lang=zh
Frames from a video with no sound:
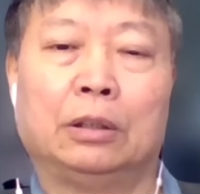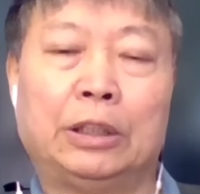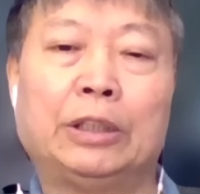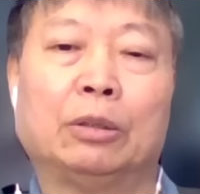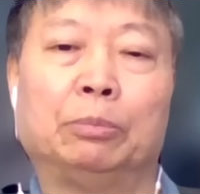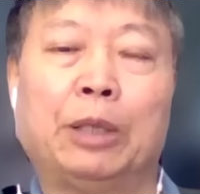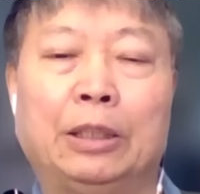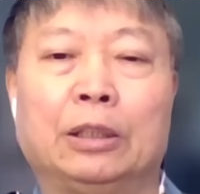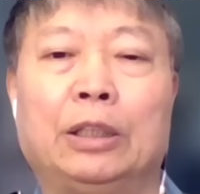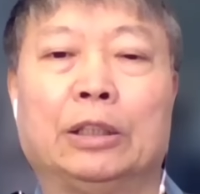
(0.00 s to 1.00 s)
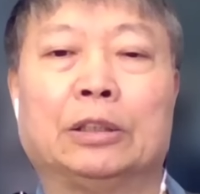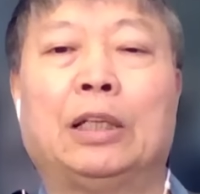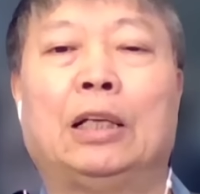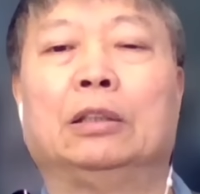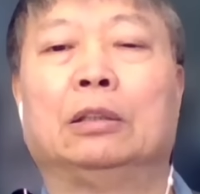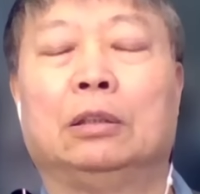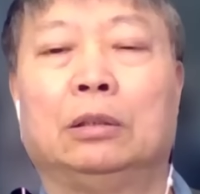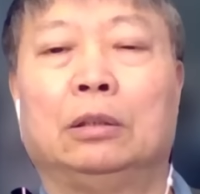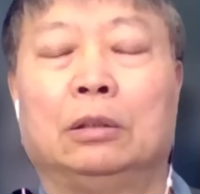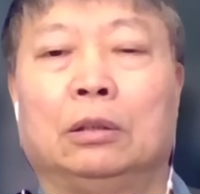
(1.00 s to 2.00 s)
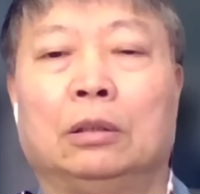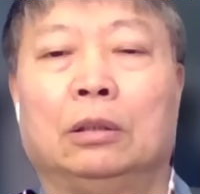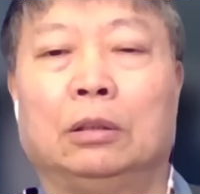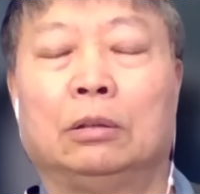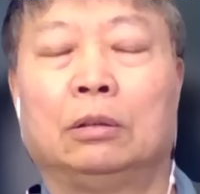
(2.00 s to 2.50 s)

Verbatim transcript: 现在我们谈这个也是他的唐一